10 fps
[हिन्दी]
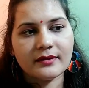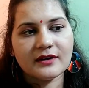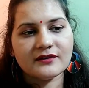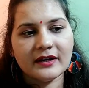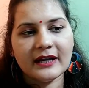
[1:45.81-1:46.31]

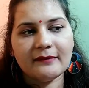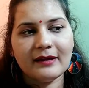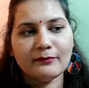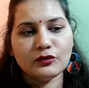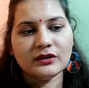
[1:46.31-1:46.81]
सर्च करने के
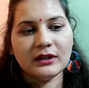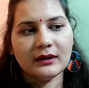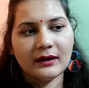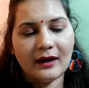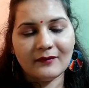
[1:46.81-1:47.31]
बाद मुझे
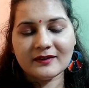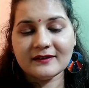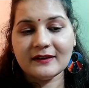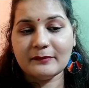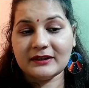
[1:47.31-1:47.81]
काफ़ी
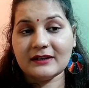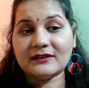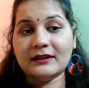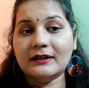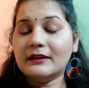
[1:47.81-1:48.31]
चीज़ें पता
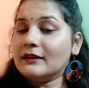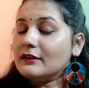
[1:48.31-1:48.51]
चली